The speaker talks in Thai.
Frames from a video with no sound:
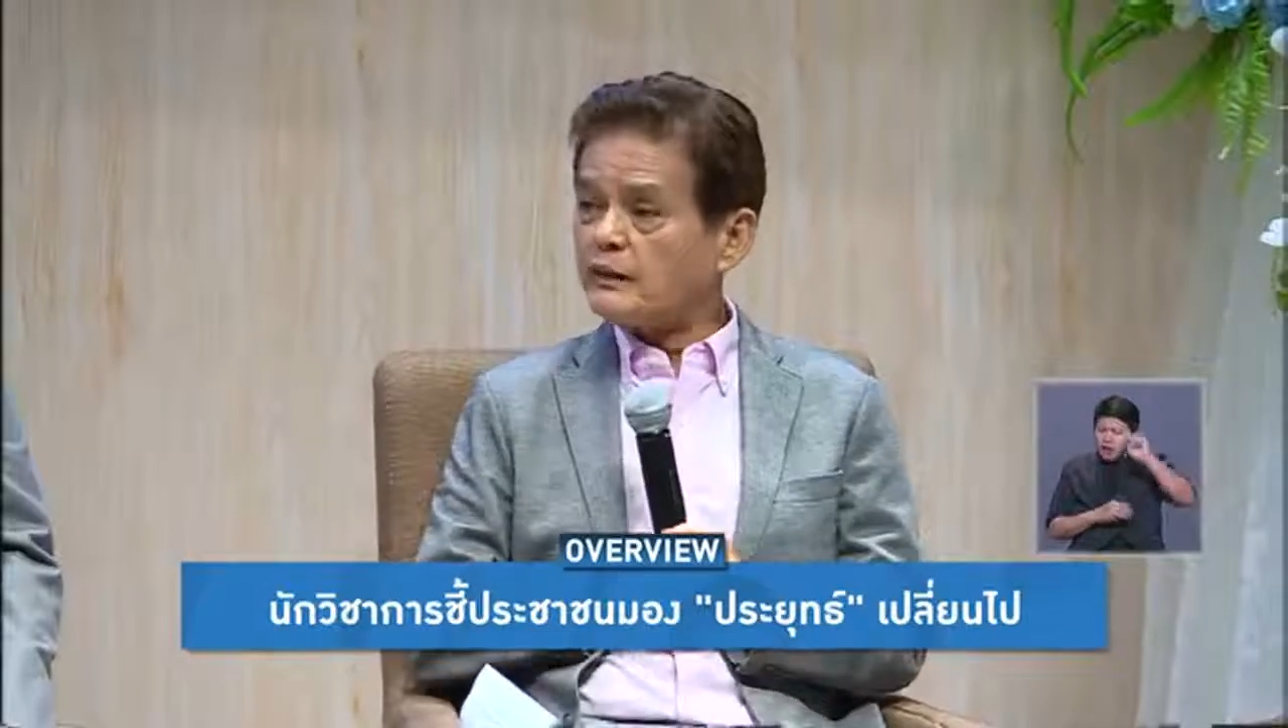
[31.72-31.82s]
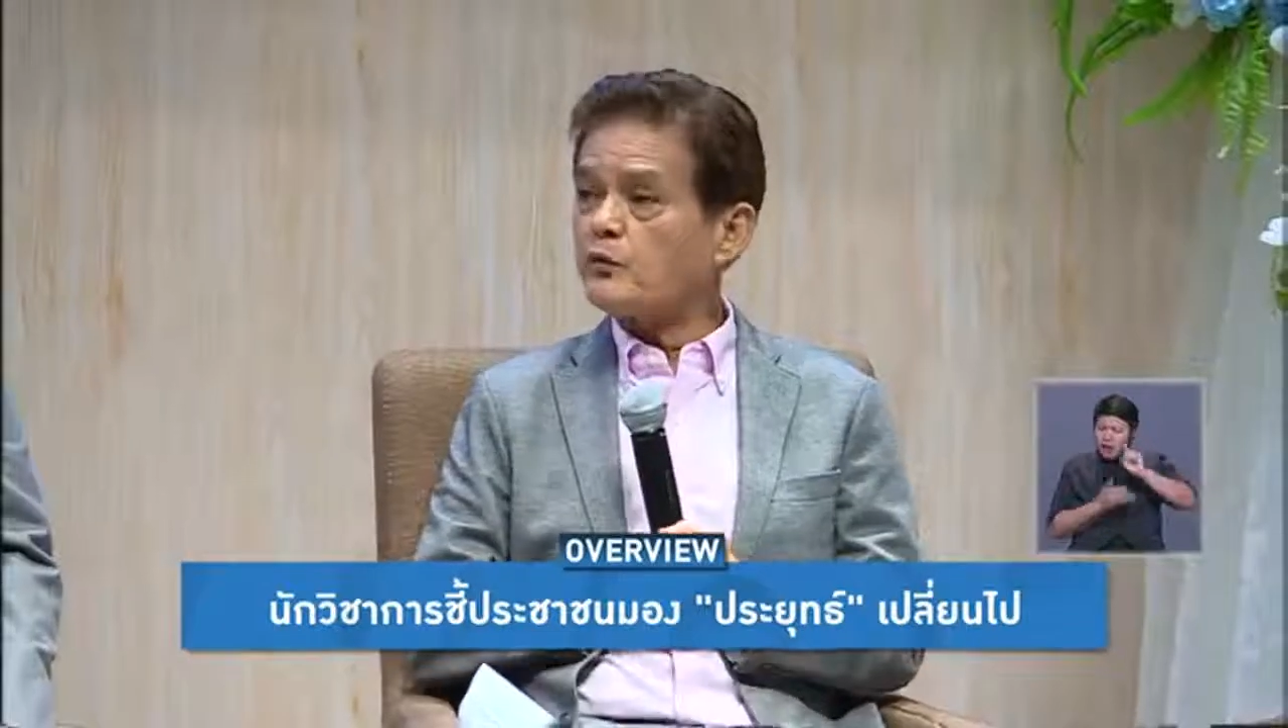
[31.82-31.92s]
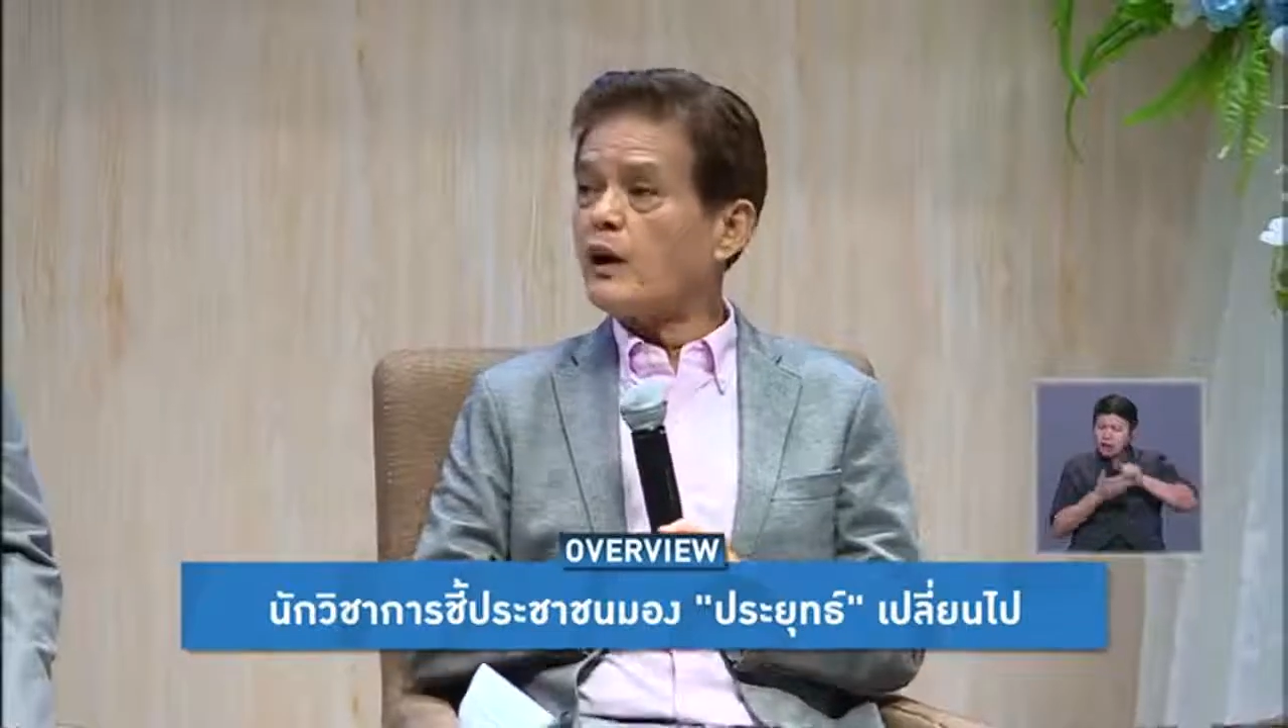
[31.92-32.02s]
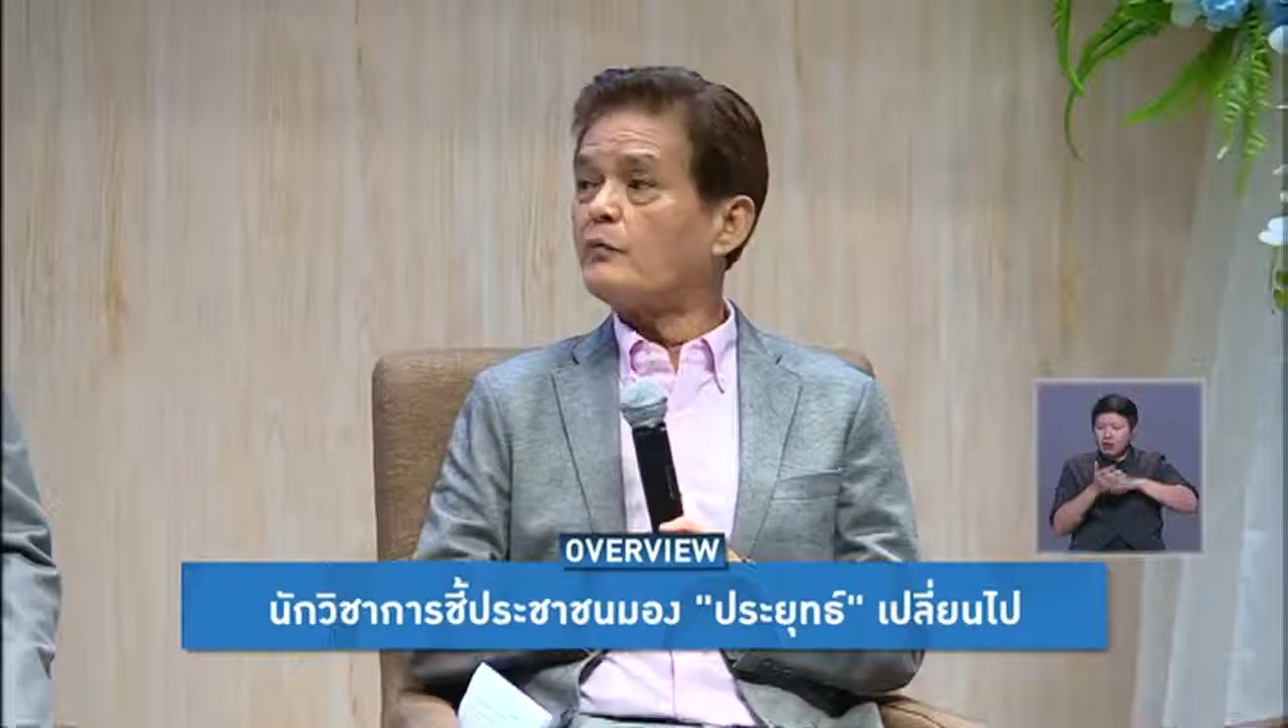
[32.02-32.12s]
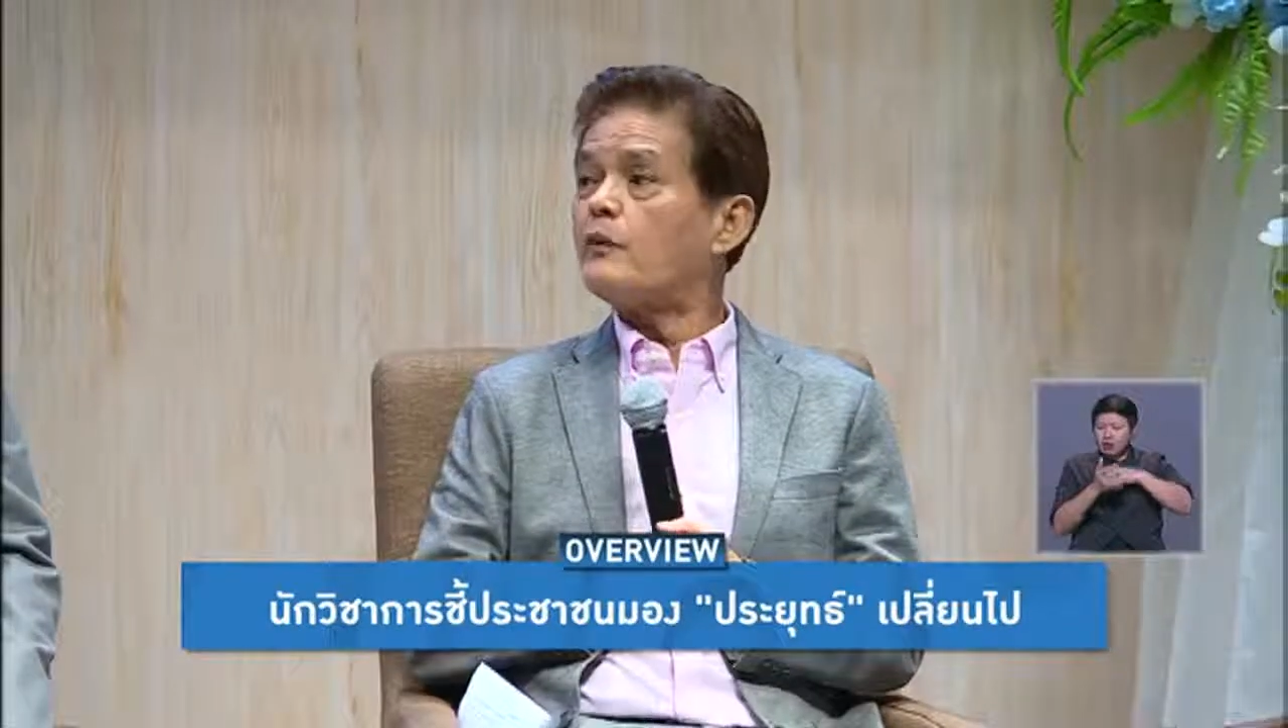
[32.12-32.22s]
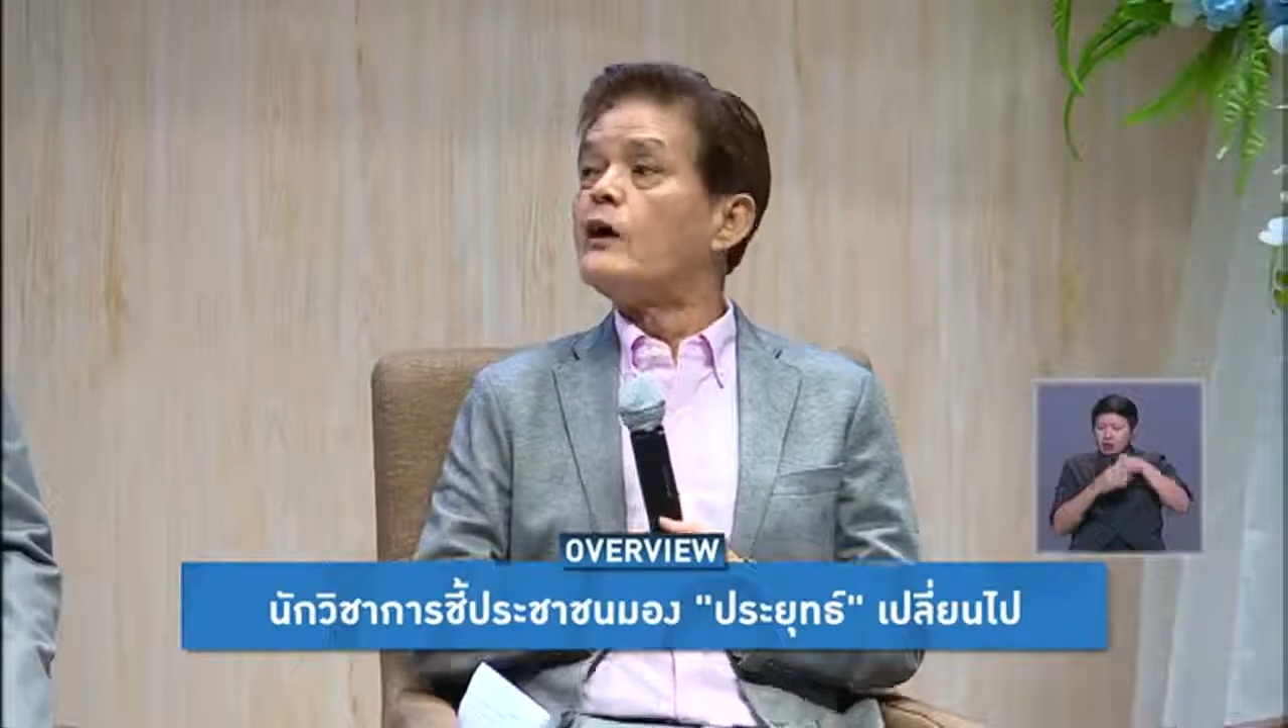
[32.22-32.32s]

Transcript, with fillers: คิดว่า